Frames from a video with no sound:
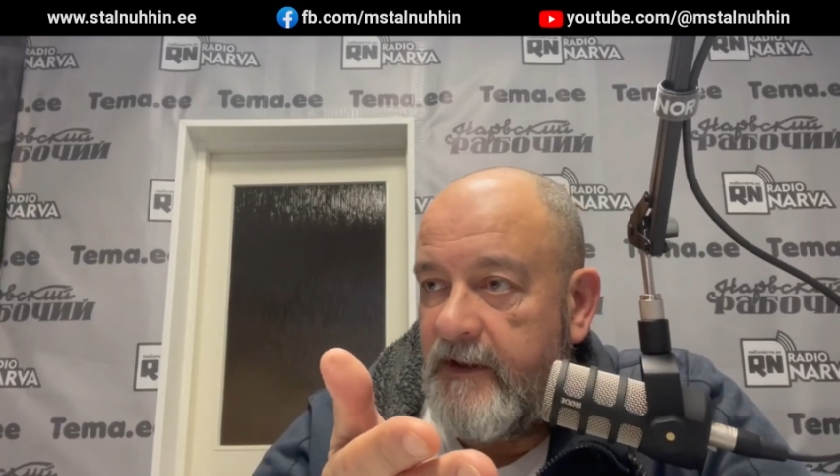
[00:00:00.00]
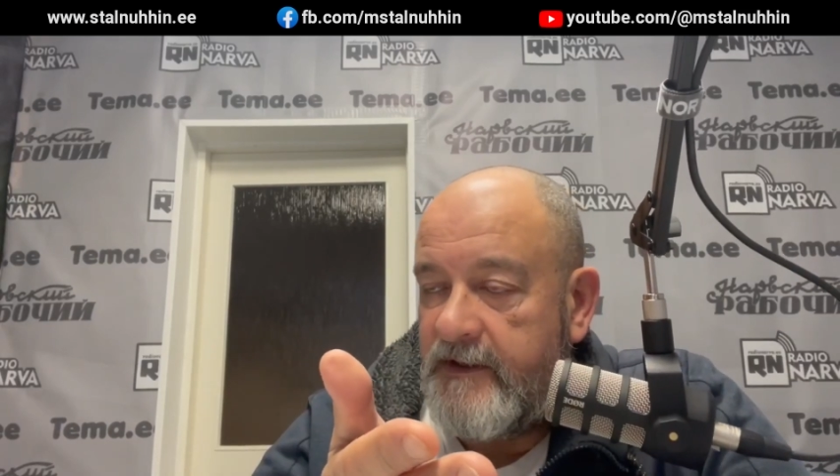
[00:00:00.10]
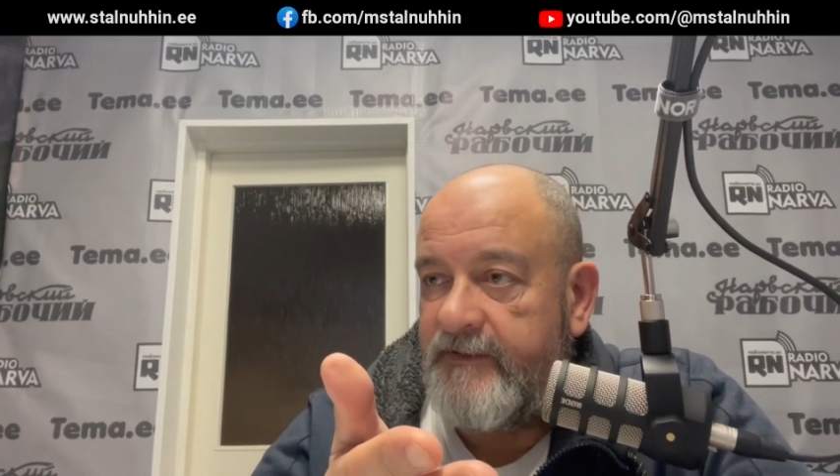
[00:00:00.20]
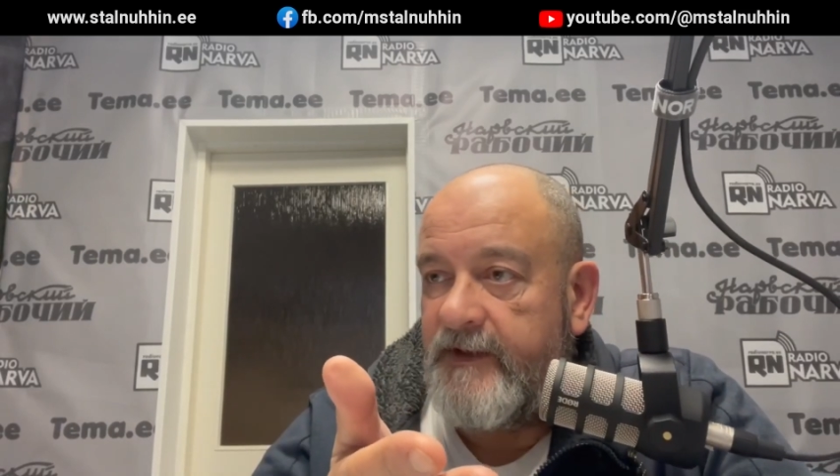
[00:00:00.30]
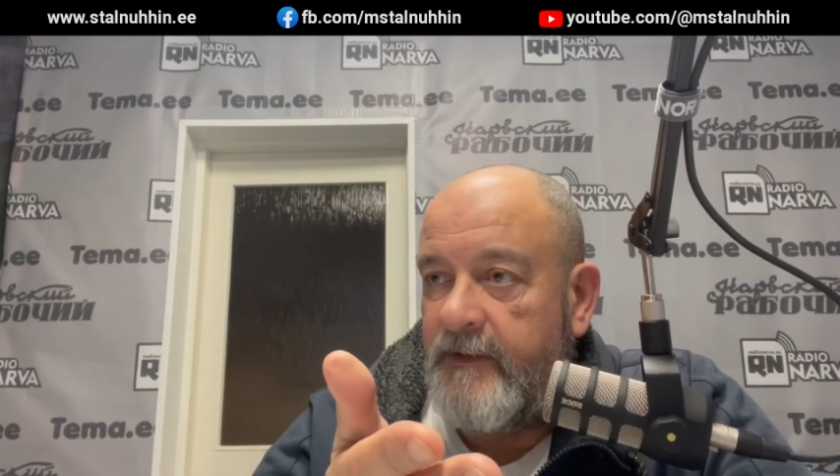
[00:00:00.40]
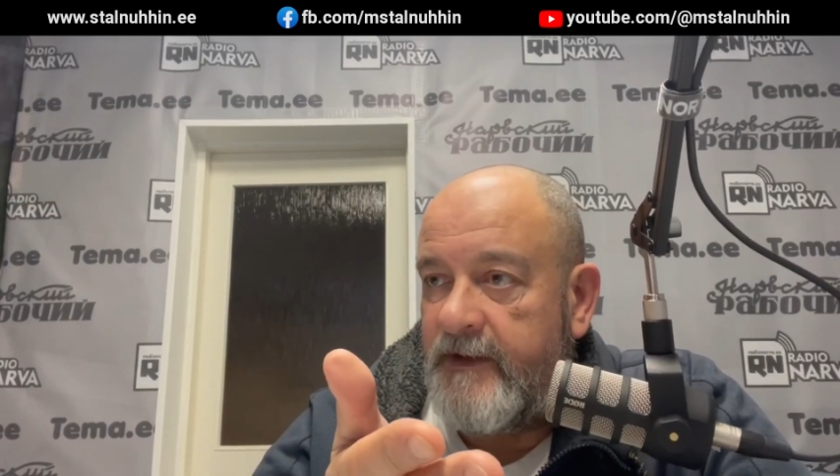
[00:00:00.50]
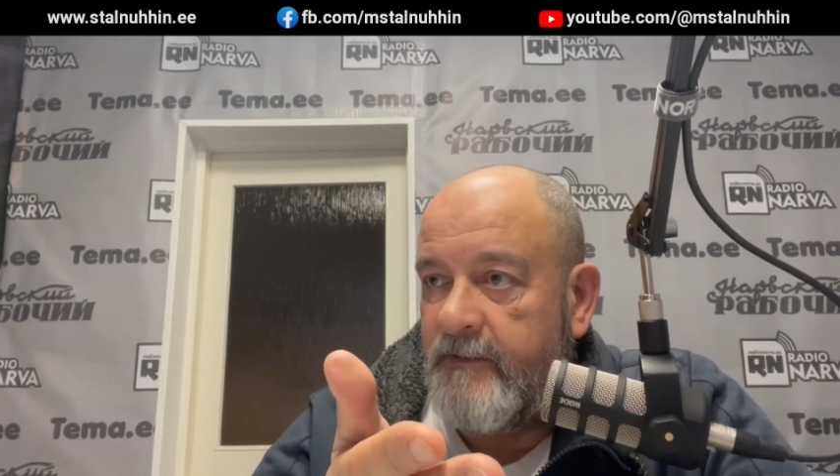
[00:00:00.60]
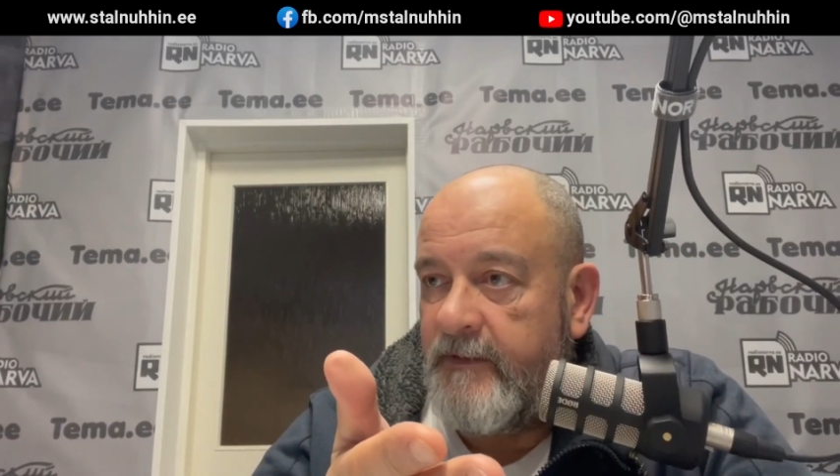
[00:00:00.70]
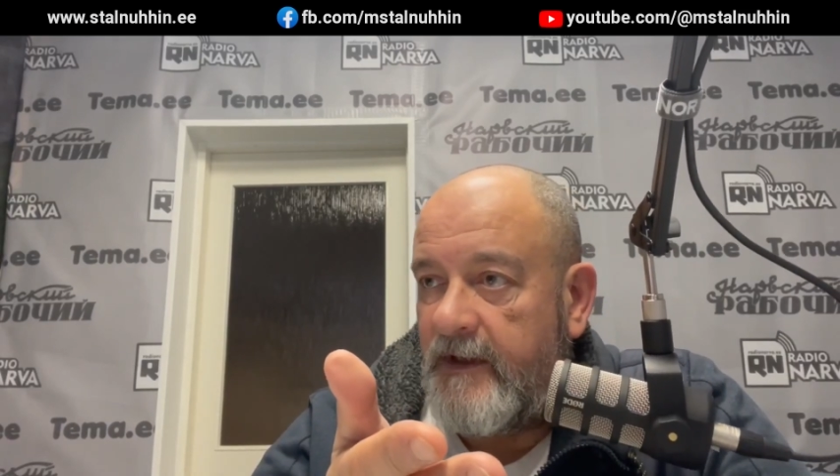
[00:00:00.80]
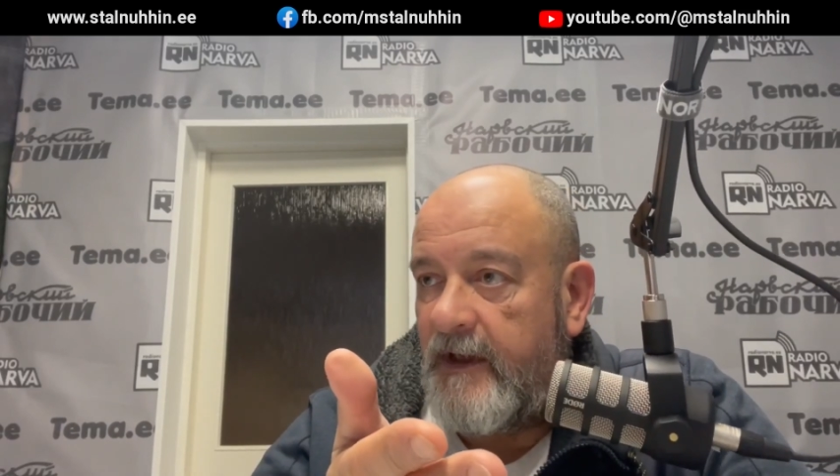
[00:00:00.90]
со всеми
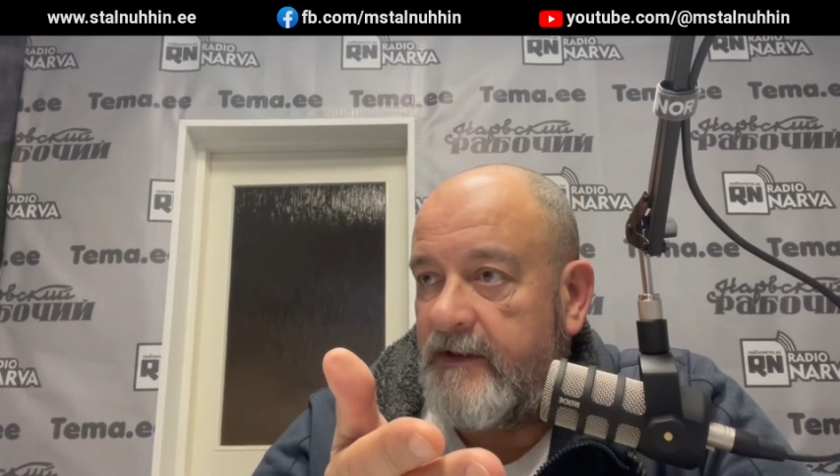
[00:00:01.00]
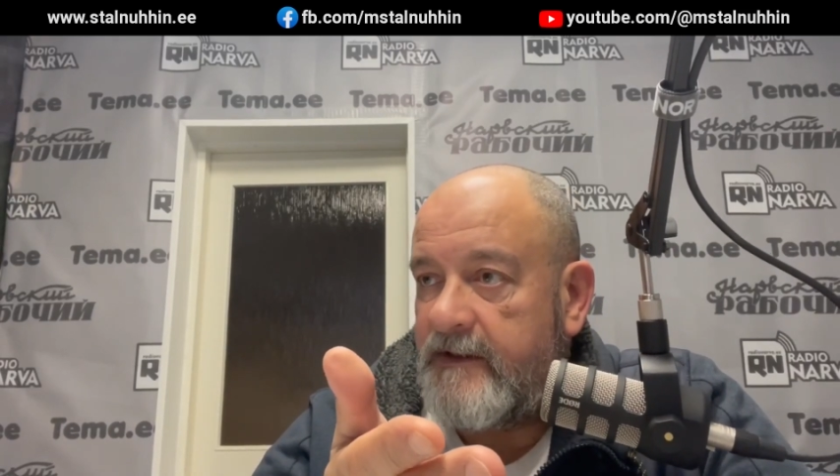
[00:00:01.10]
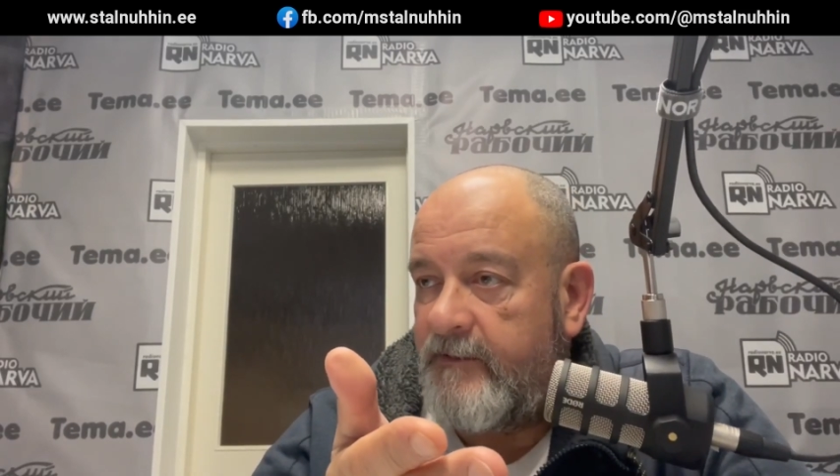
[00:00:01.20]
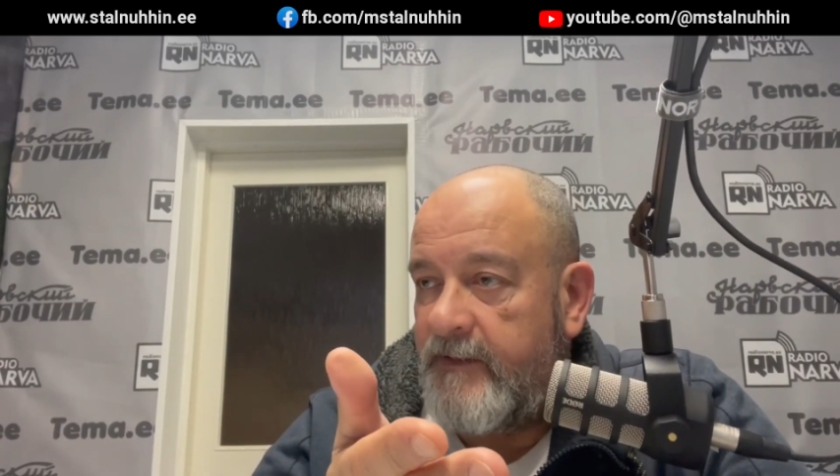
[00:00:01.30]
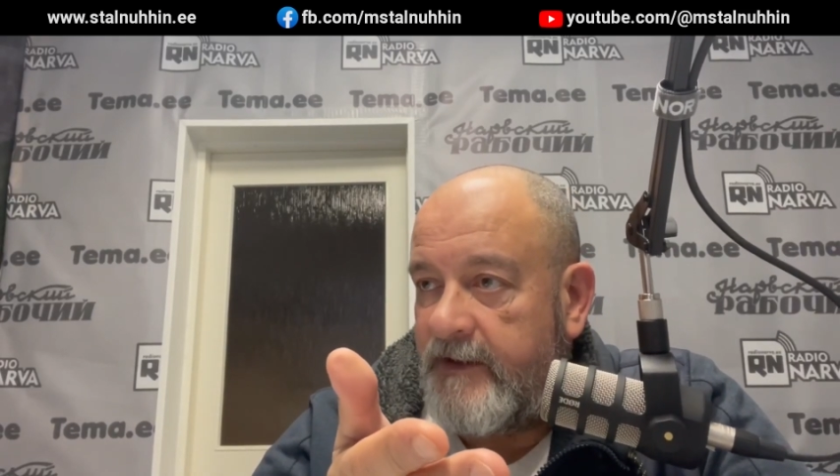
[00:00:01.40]
этими калосами,